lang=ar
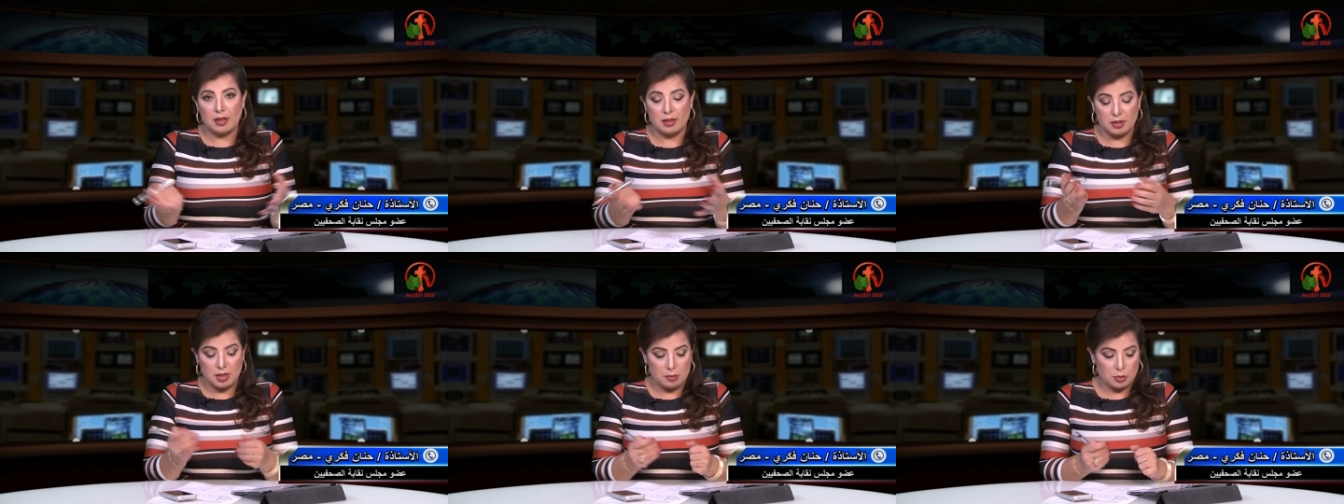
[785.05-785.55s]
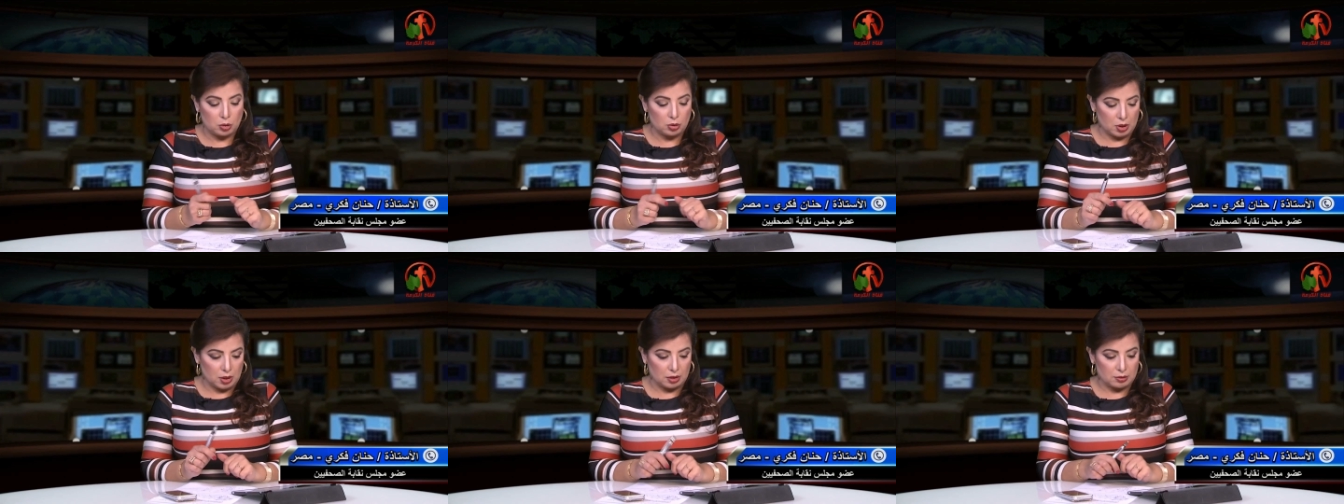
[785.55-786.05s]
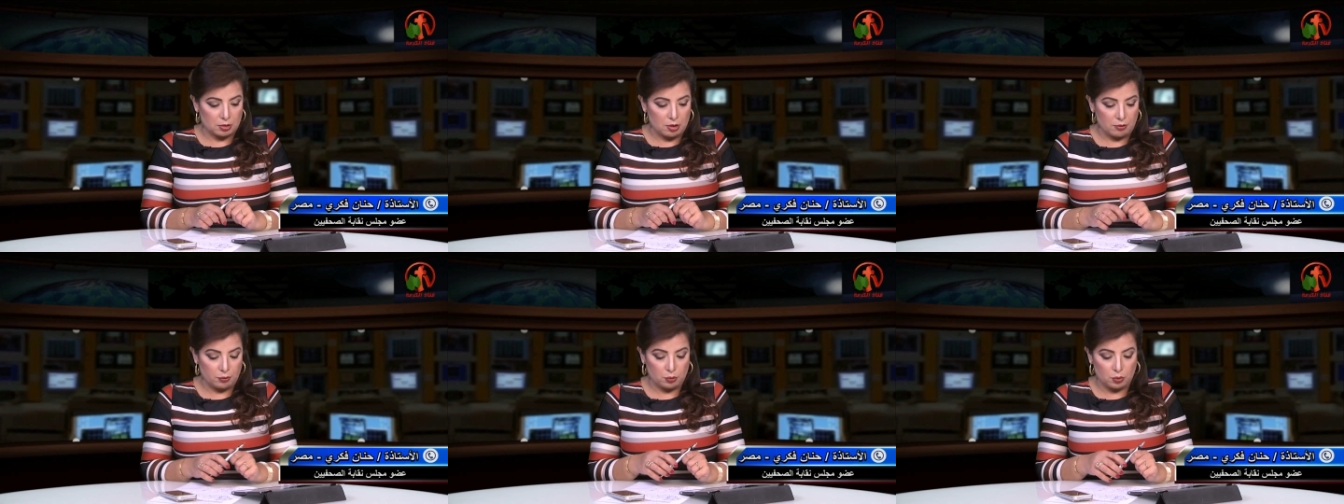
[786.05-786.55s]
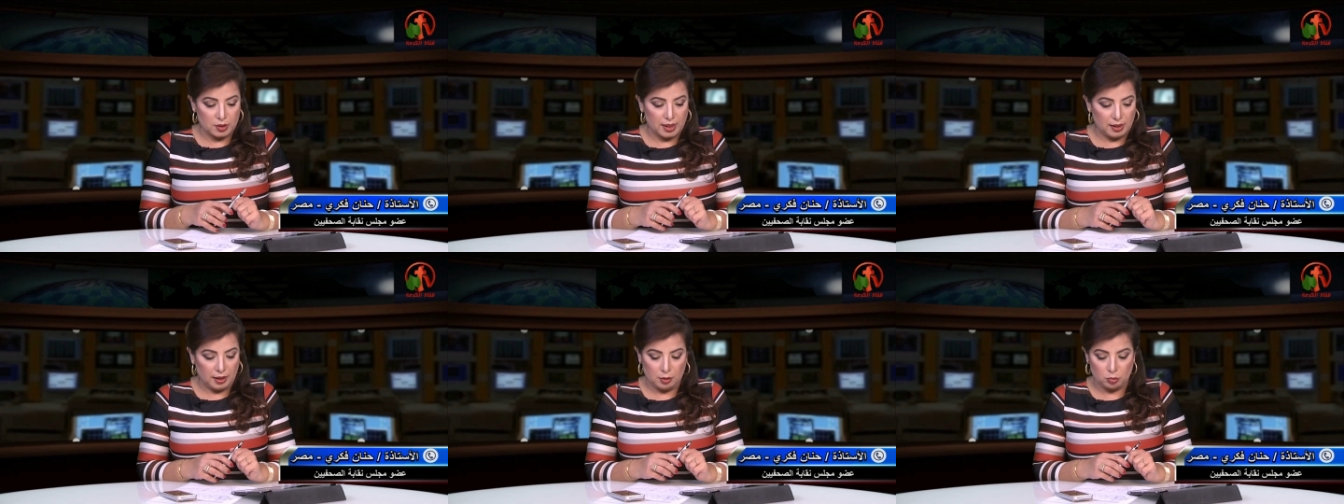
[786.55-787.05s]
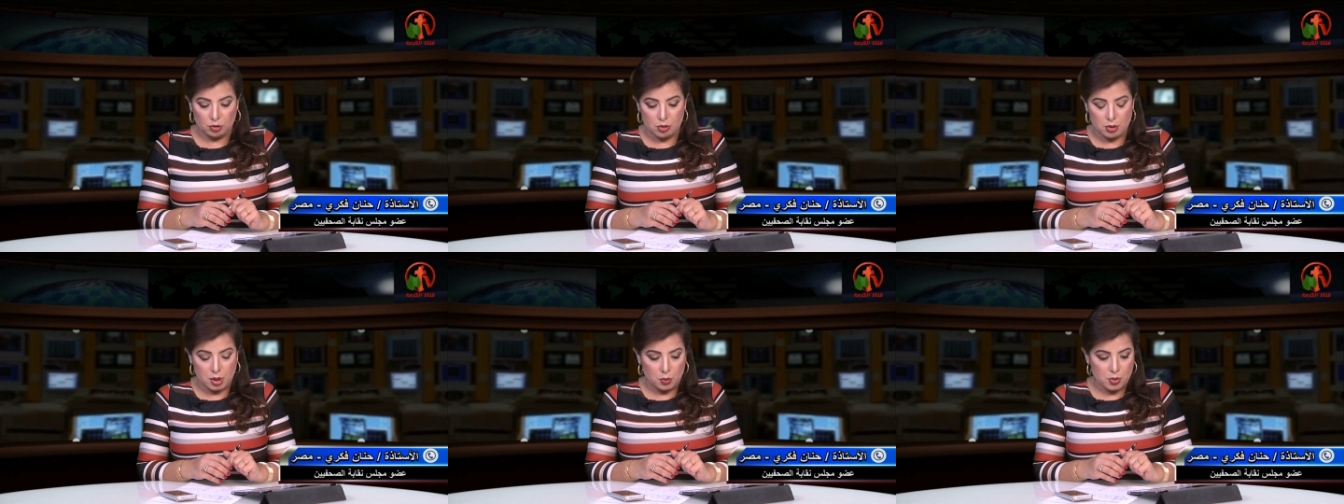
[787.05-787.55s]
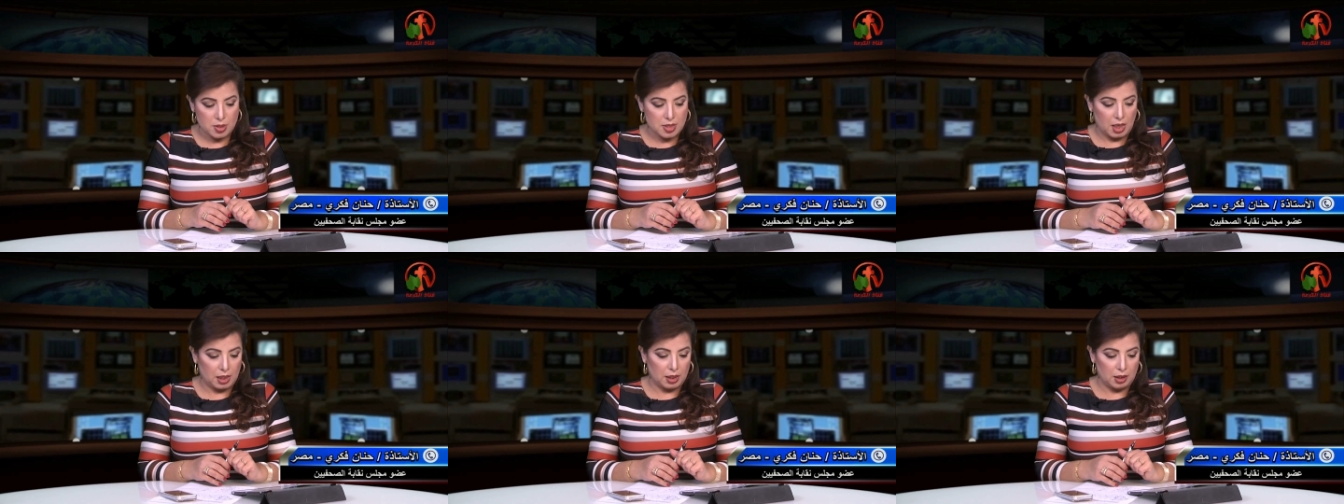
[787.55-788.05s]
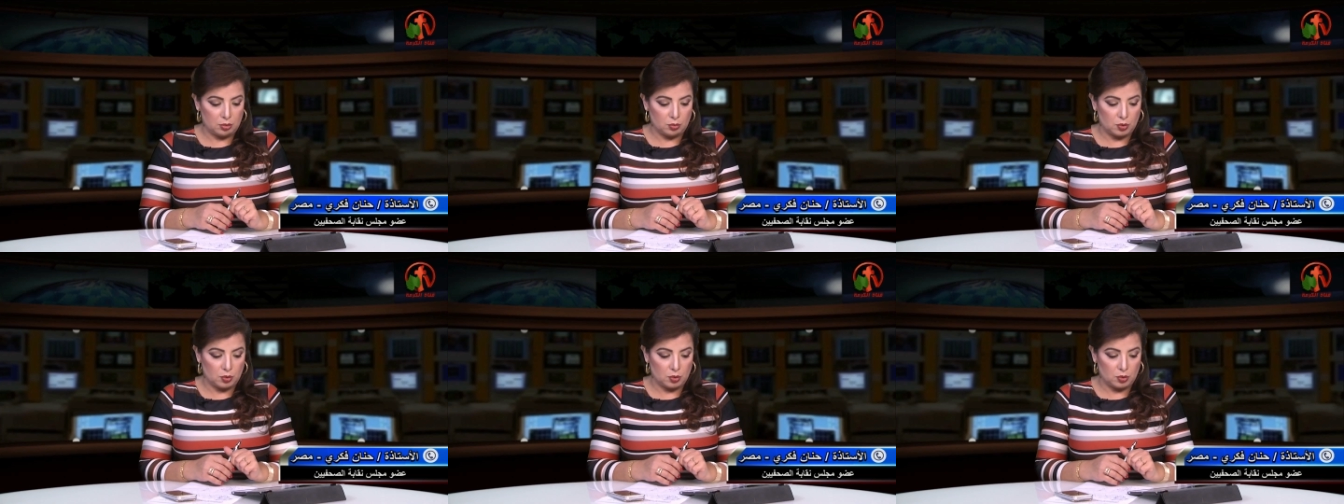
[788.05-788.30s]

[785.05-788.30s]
تهدية من كل الاطراف وده اللي احنا منتظرينه استاذة حنان